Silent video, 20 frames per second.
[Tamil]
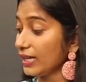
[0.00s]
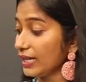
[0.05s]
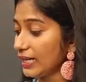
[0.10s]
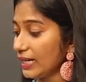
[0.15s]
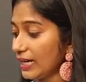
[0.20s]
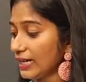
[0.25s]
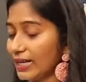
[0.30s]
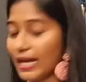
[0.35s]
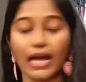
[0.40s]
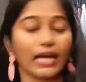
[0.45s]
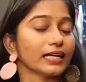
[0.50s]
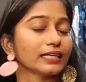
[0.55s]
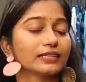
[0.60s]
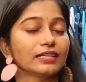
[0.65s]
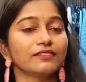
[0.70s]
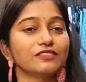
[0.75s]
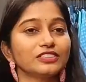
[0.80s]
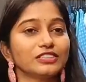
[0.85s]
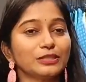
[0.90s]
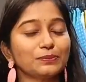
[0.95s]
இல்லை
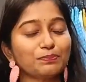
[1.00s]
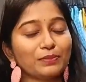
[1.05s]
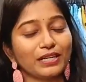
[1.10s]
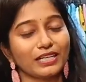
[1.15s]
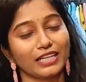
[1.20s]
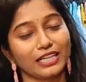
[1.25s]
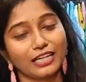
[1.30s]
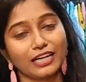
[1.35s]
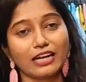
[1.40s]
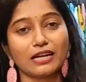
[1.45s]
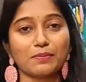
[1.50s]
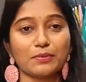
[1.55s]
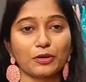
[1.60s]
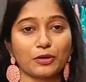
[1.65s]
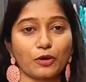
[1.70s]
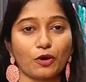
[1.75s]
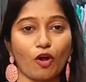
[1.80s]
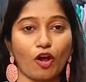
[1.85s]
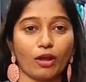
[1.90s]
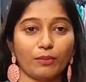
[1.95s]
டேரெக்டாக விசிட் பண்ணுறீங்கன்னா
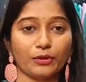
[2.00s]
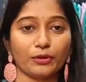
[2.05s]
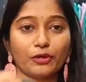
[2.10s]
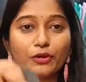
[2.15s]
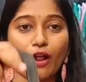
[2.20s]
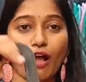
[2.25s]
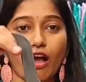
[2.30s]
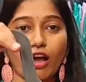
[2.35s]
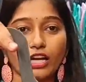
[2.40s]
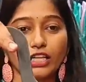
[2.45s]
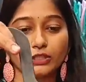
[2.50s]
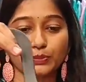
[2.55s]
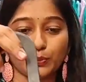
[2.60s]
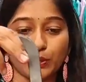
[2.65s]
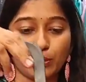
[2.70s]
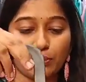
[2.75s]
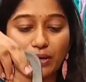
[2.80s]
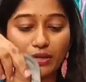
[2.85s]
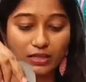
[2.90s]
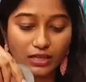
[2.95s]
நம்மளோட கோயம்புத்தூர்
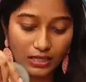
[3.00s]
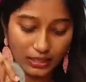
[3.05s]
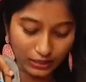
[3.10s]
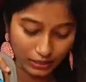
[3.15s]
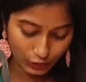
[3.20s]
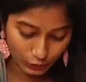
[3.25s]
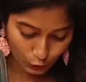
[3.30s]
ஆர்எஸ்புரமில் தான் இந்த